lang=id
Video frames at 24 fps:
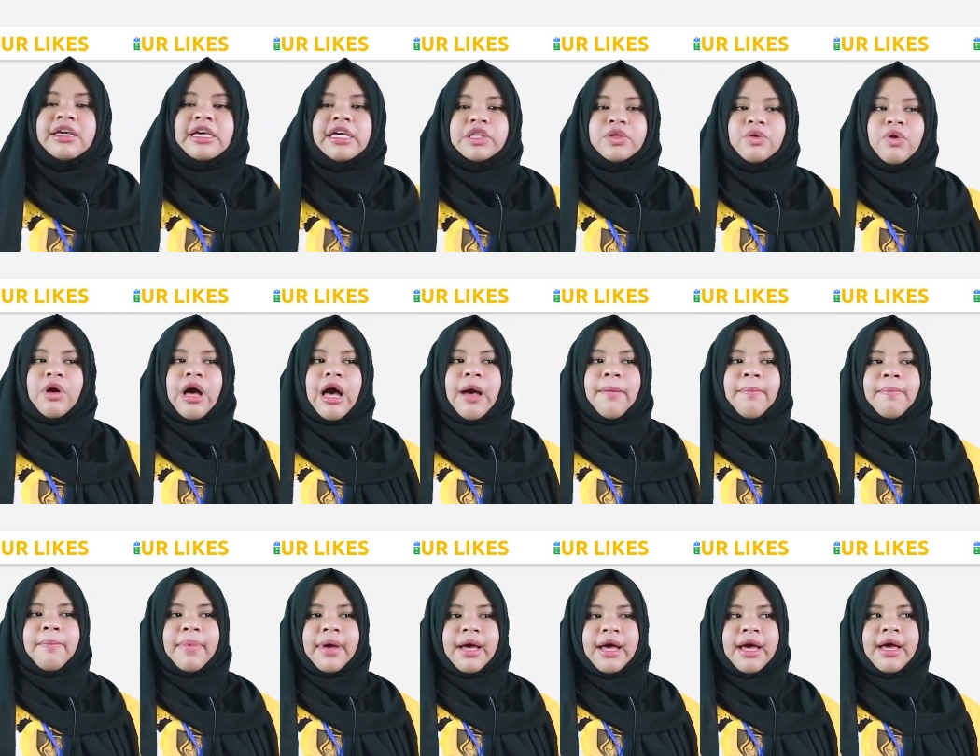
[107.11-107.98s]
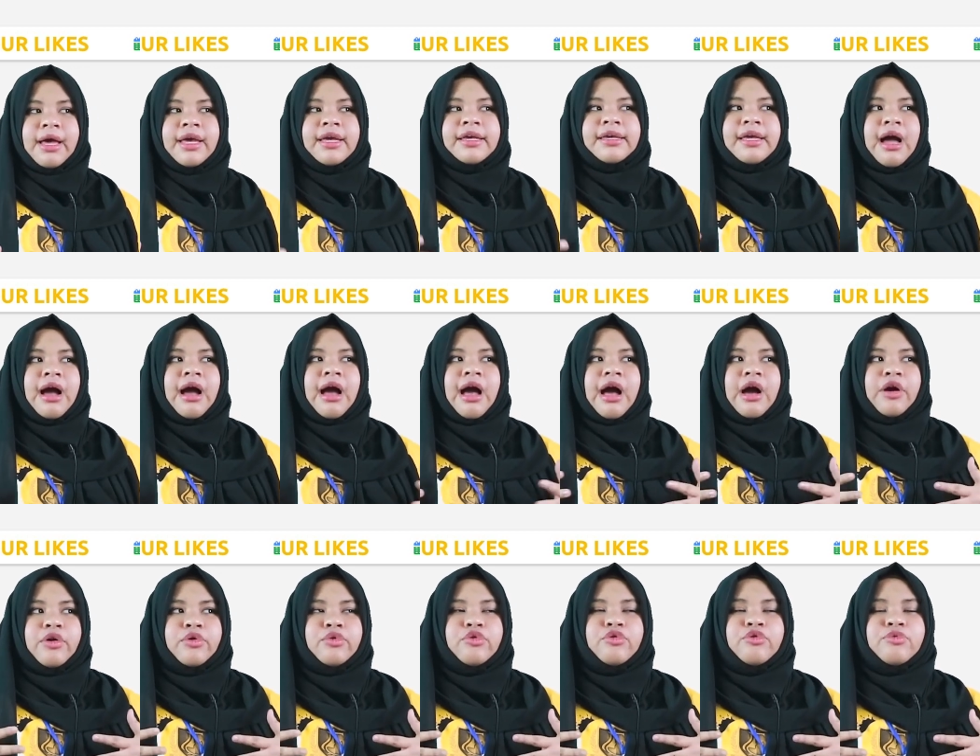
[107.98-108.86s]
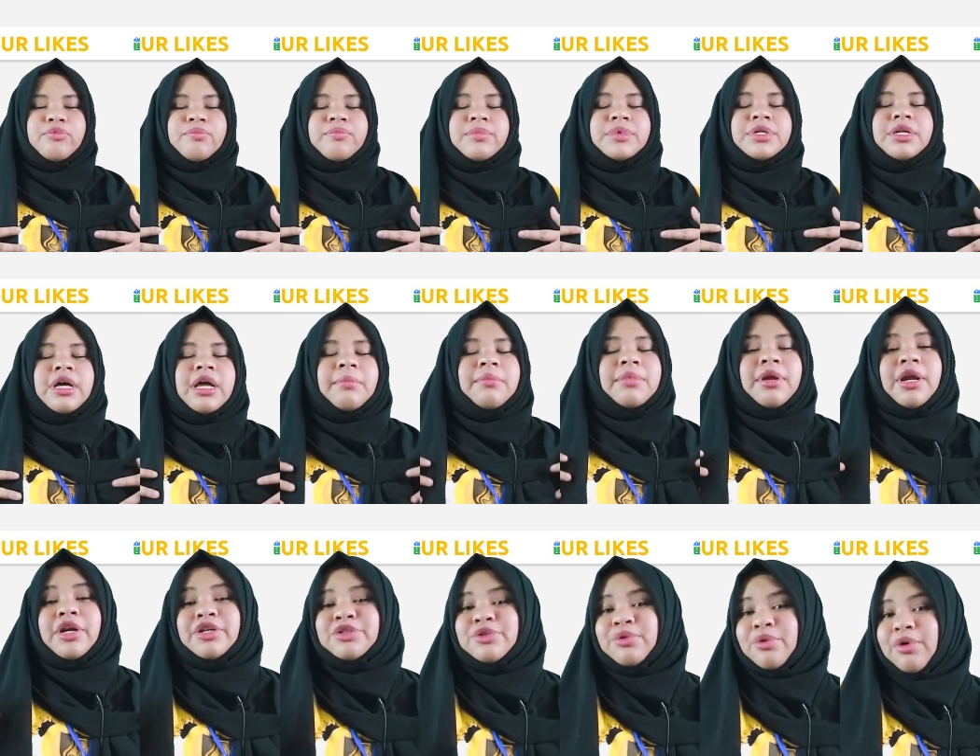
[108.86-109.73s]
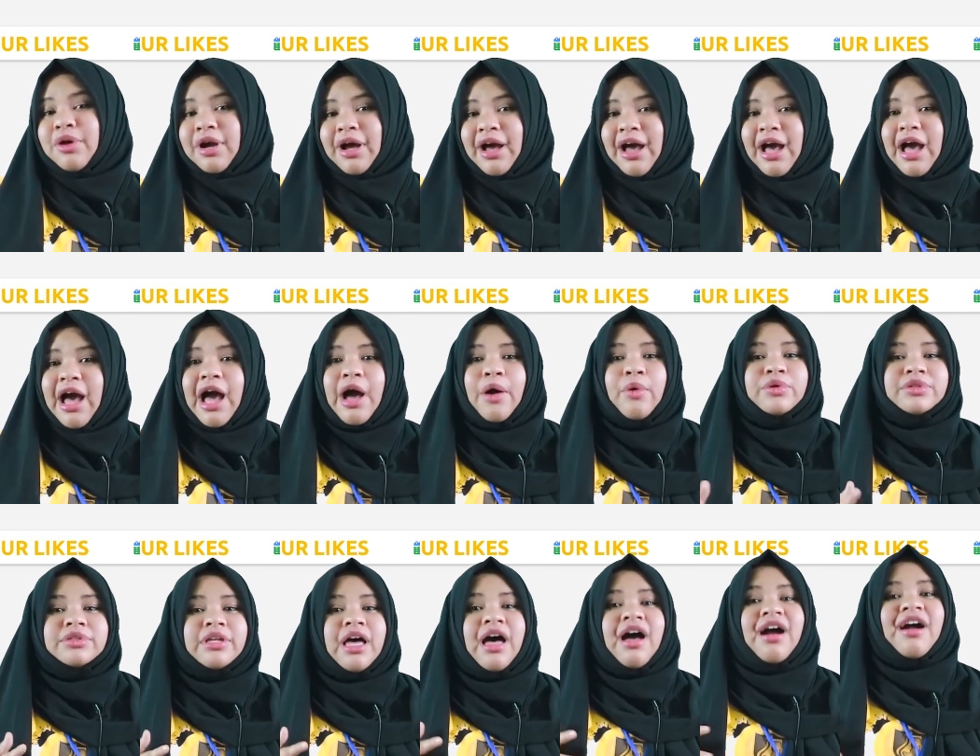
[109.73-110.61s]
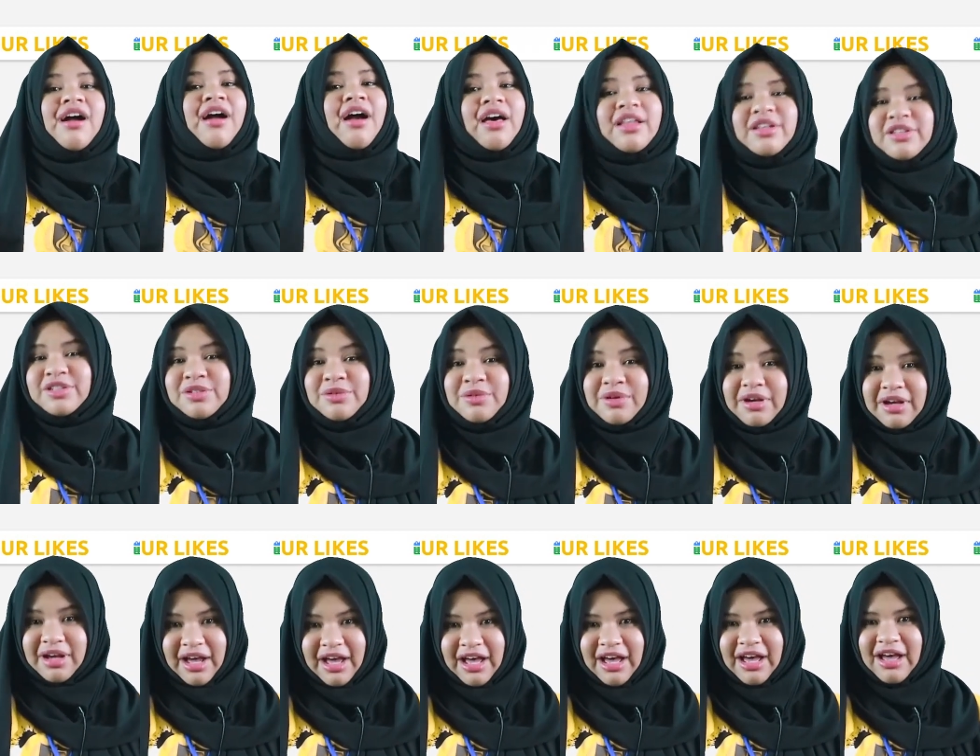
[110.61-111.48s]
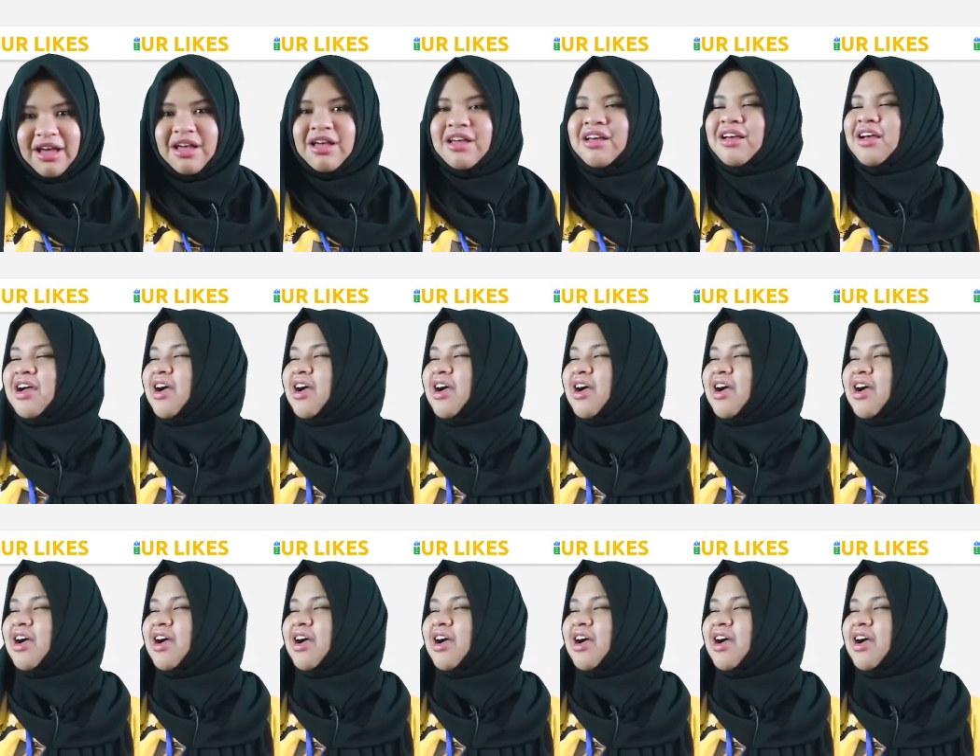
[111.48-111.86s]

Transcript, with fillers: itu apa yang aku benar-benar suka, aku sangat suka.